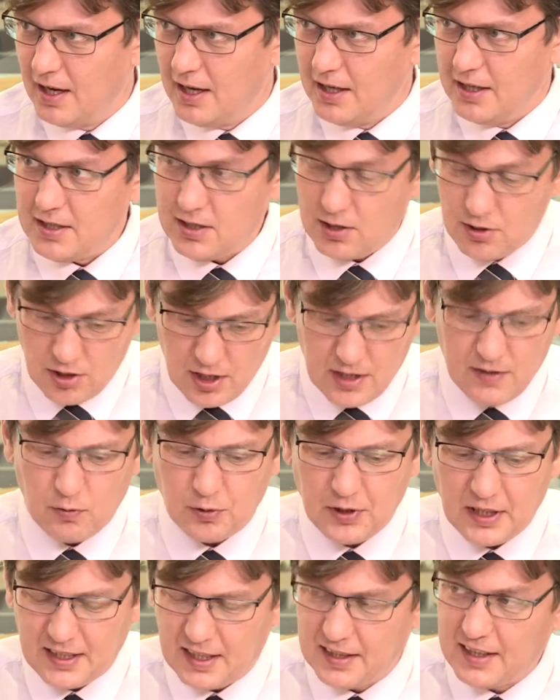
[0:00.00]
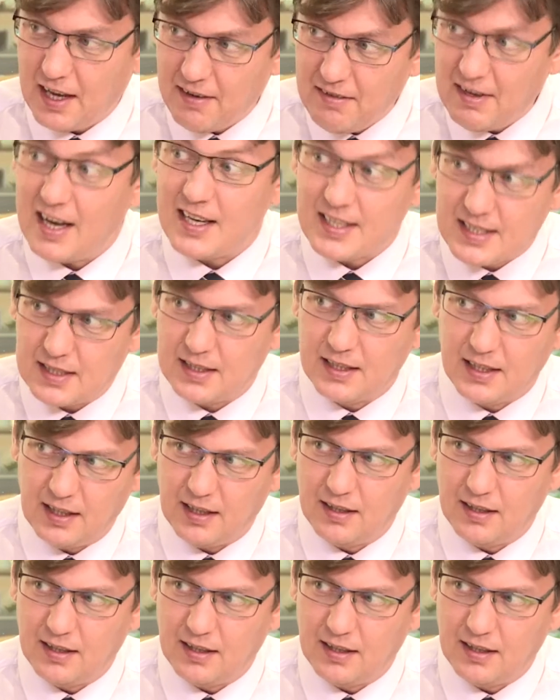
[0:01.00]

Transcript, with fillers: И сейчас вот это навязанное,